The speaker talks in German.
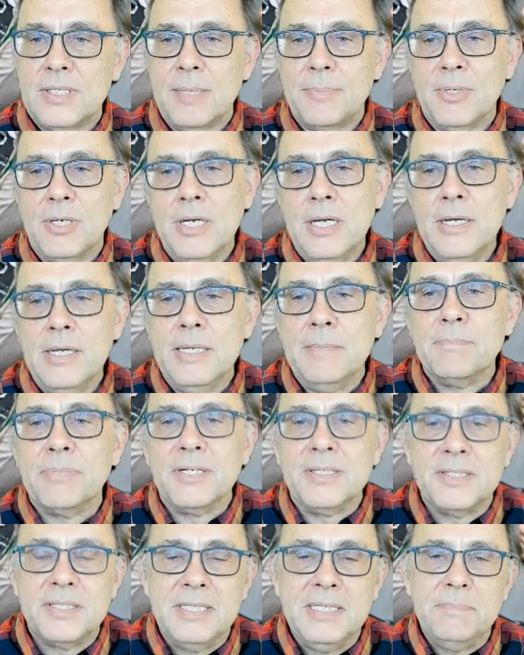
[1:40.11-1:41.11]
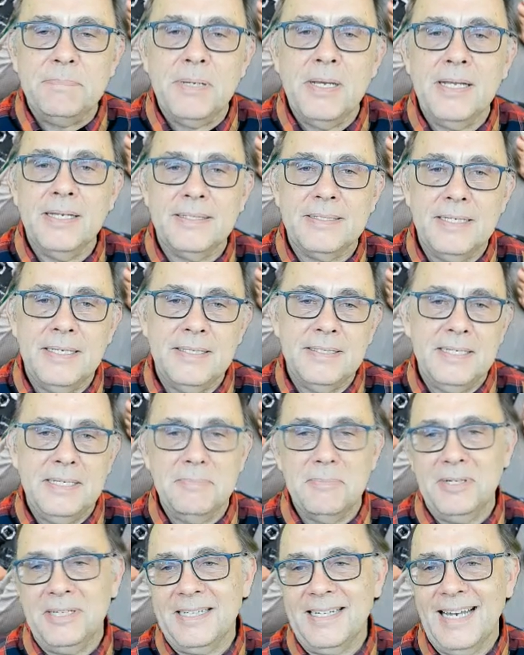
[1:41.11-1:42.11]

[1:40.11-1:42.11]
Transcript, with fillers: aber im Prinzip sind immer die